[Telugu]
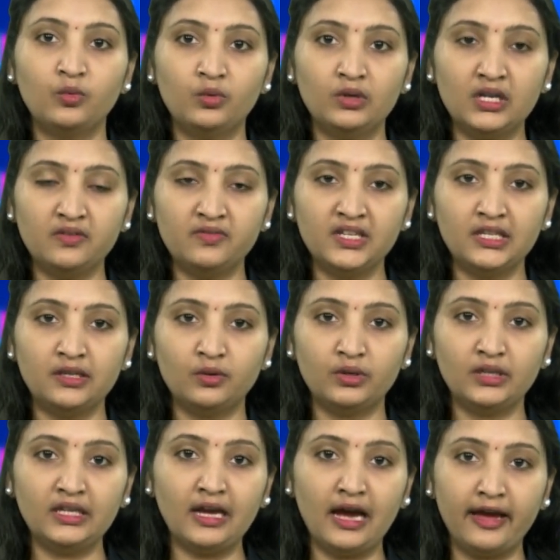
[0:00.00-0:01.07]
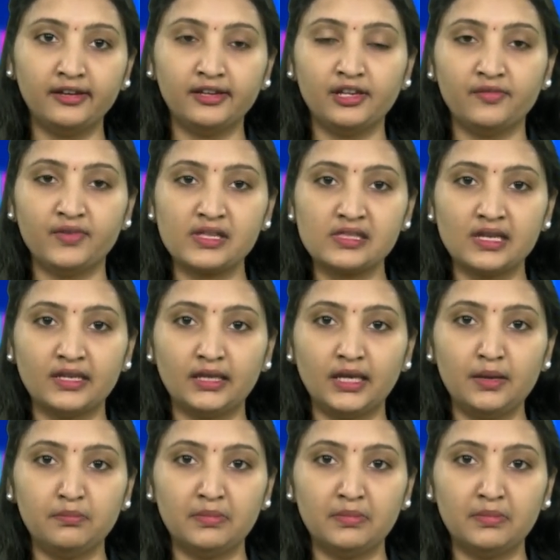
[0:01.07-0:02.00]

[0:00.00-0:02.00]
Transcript: ఉండవల్లిలోని ఆయన నివాసానికి